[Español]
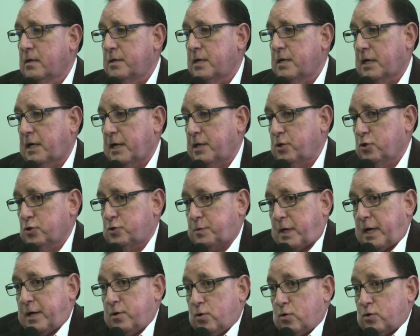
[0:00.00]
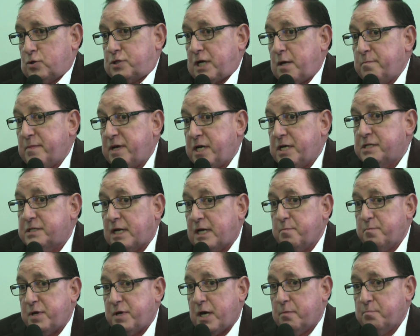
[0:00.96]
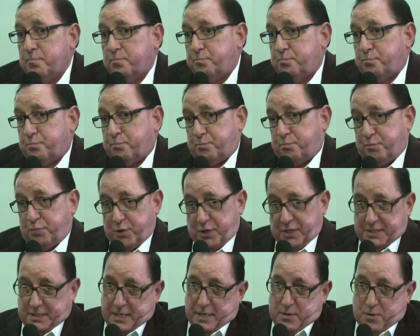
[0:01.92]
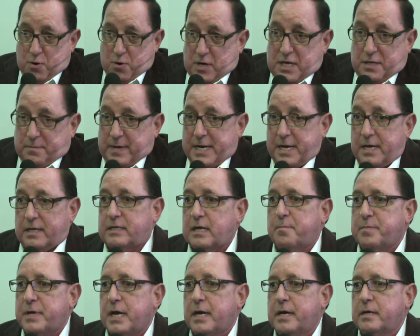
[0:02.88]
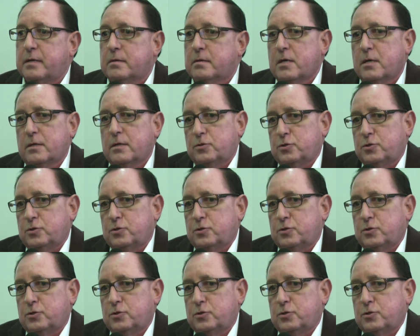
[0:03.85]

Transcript: y aquellos que no se administren bien, pues que no les vaya tan bien.